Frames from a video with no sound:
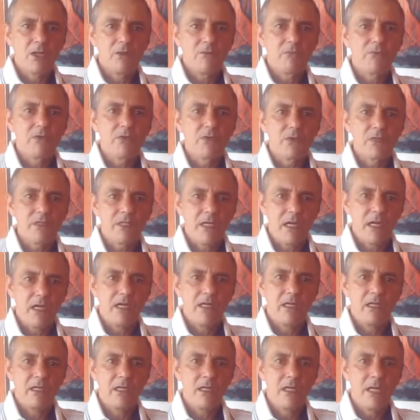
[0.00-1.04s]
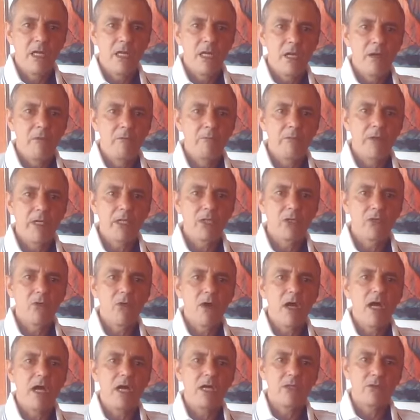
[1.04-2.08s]
buscar
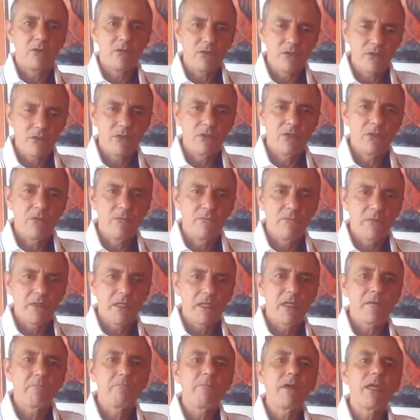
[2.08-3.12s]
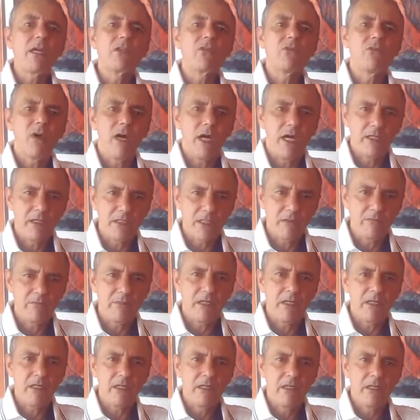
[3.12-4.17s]
perdoar-nos e perdoar
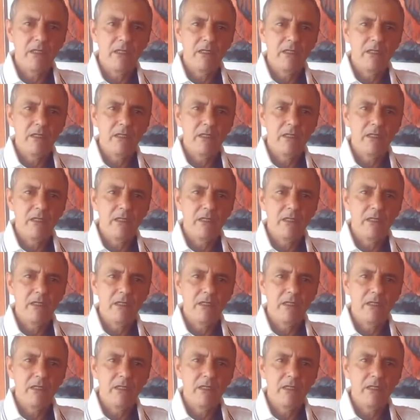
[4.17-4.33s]
também.